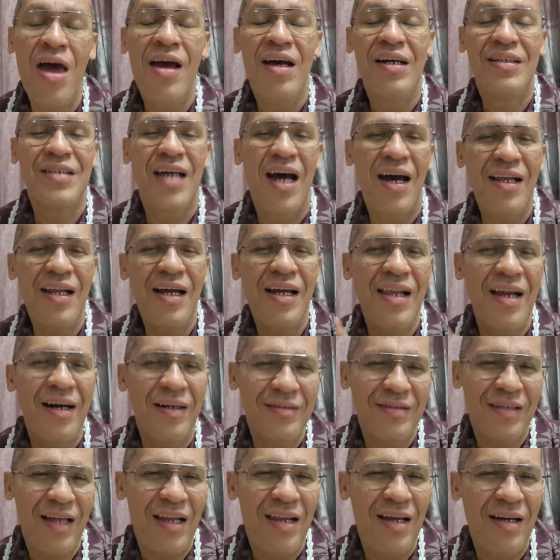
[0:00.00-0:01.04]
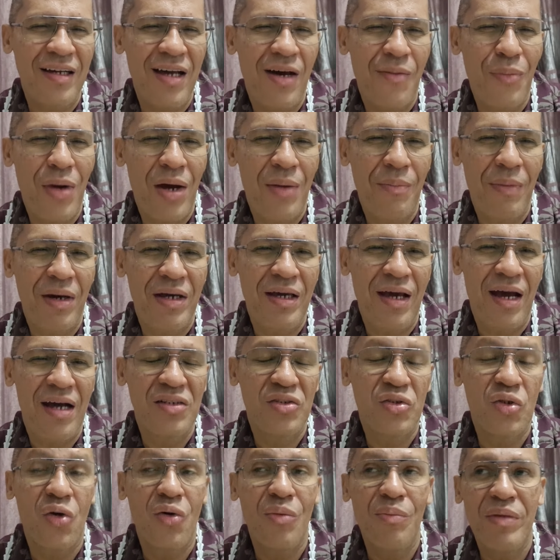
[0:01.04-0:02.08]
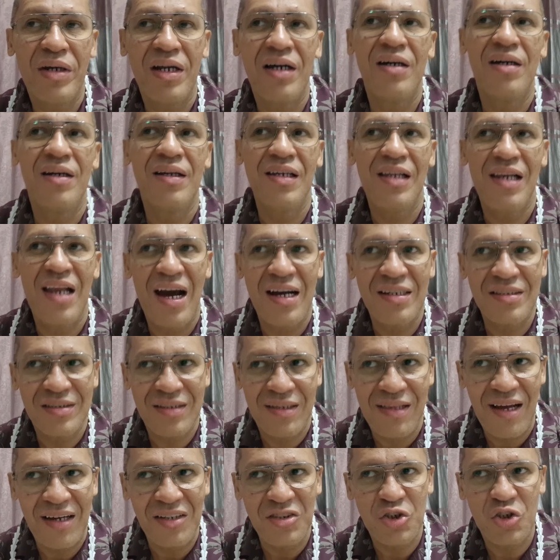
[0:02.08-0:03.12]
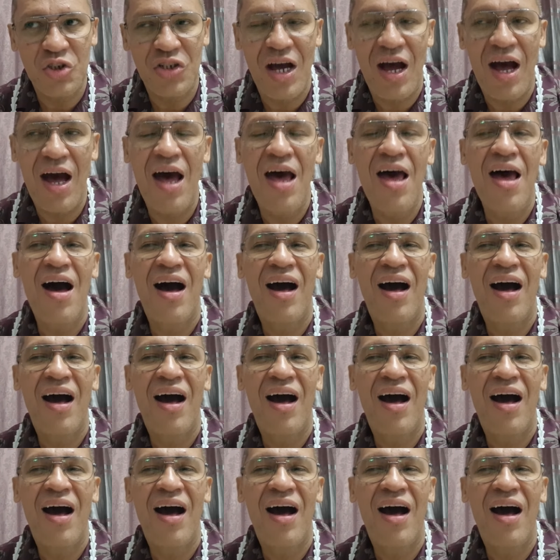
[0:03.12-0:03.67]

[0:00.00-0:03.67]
Sana lang talaga mamaya, sobrang relax lang siya,